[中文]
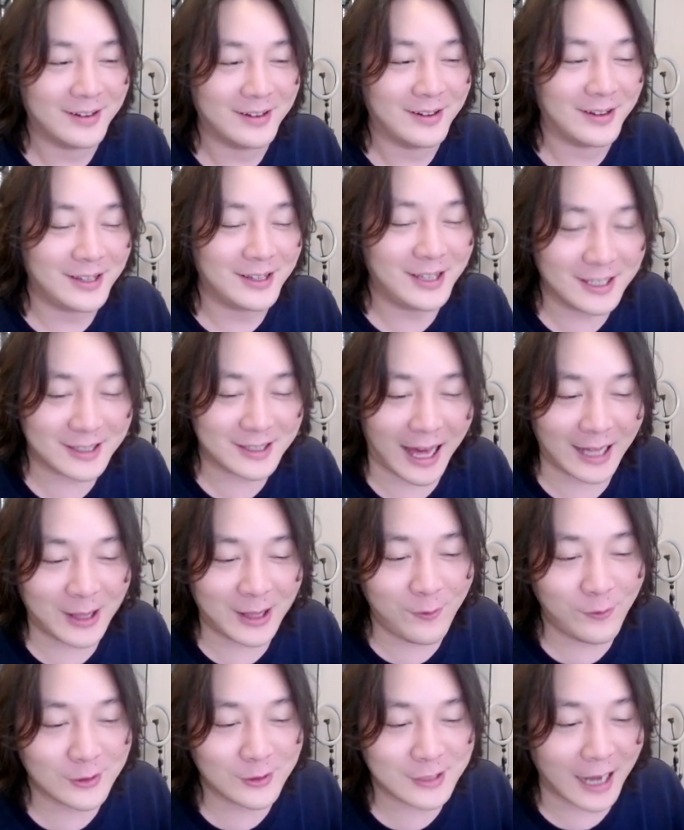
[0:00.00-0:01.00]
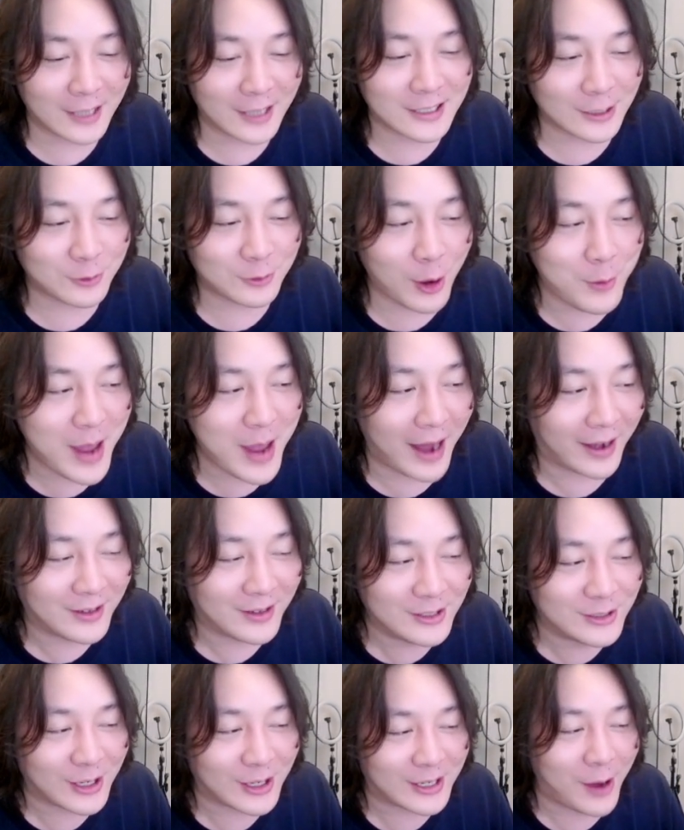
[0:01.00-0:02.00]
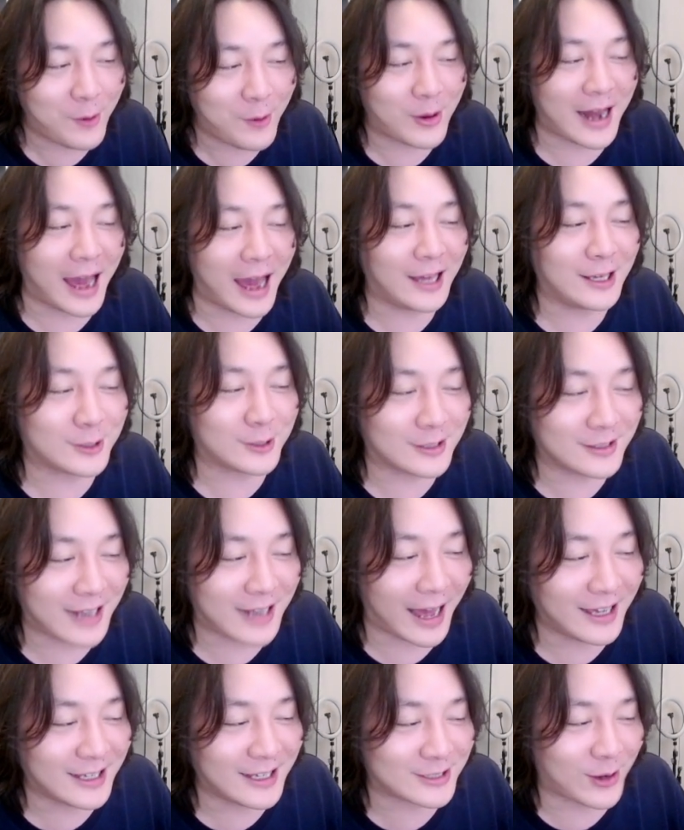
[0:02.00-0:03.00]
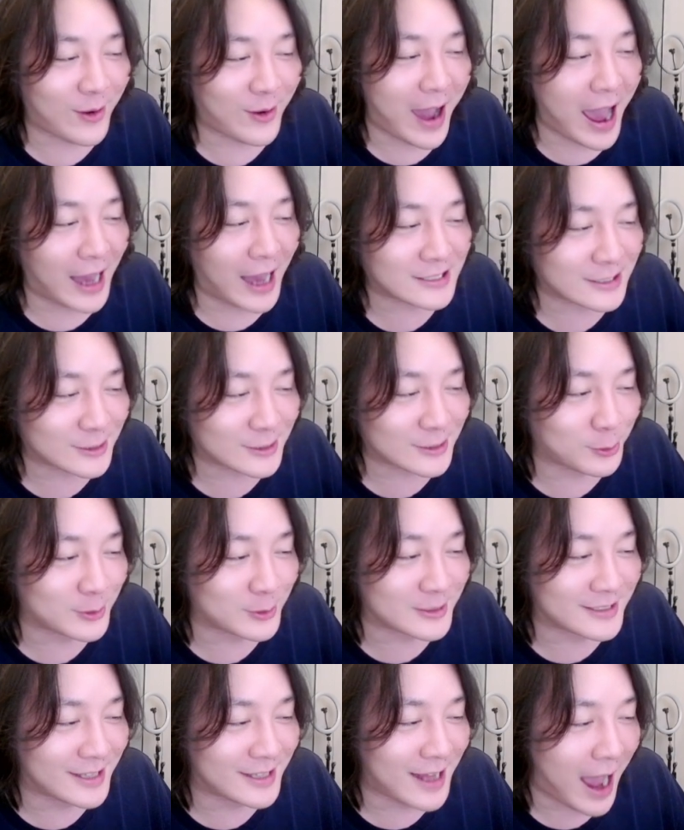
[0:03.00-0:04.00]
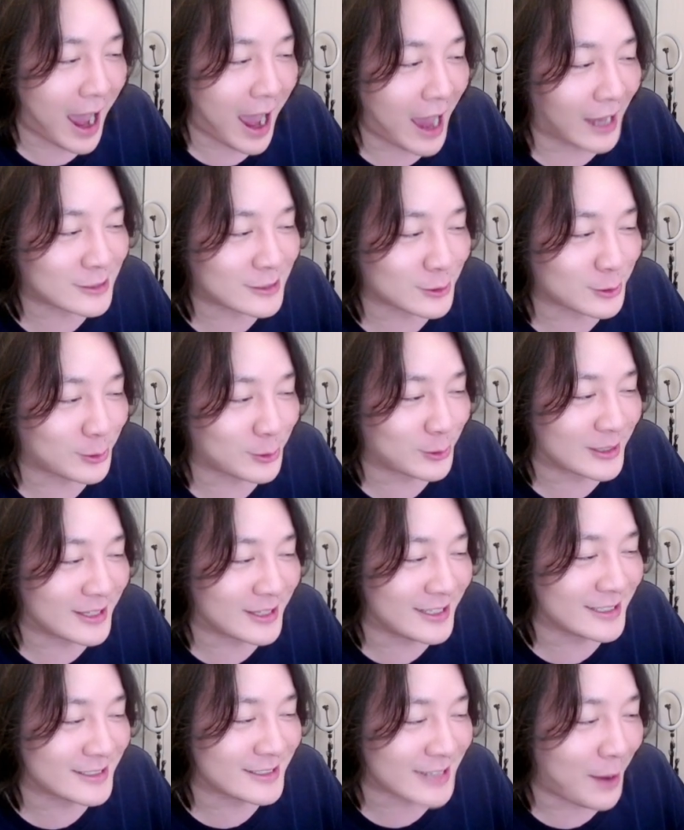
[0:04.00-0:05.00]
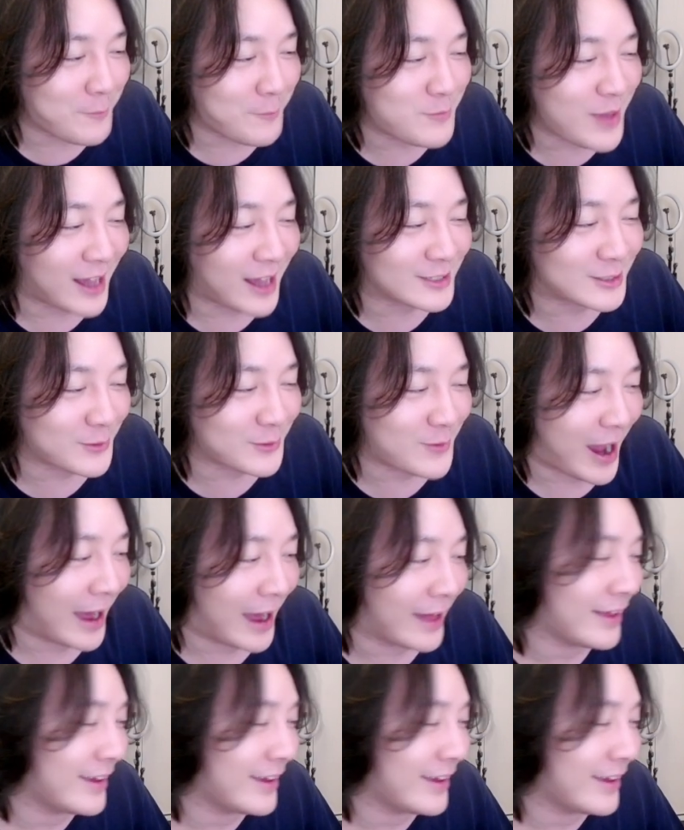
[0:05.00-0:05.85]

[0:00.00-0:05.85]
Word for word: 一打巅峰赛，你在对面，你就给我来一来一首 S 组 S 组第一站边是吧？